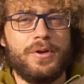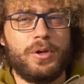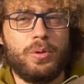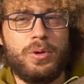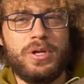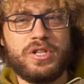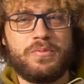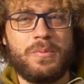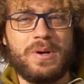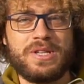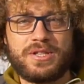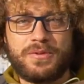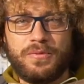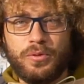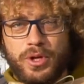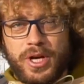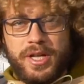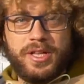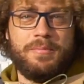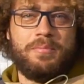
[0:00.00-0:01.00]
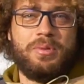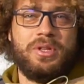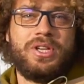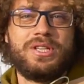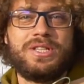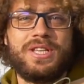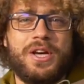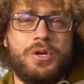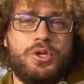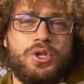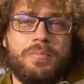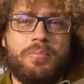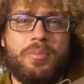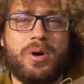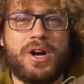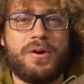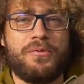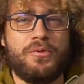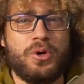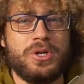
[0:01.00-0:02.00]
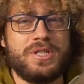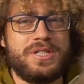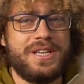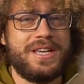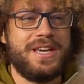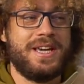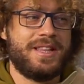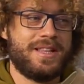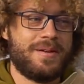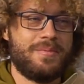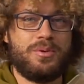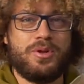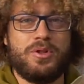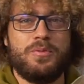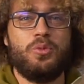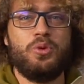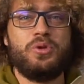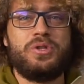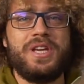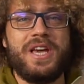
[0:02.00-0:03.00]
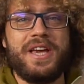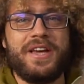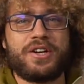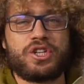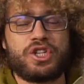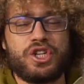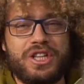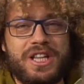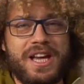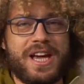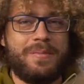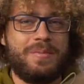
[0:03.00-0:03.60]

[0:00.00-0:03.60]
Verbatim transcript: Вернулись в Москву на этом потрясающем паровозе, и это был музей РЖД.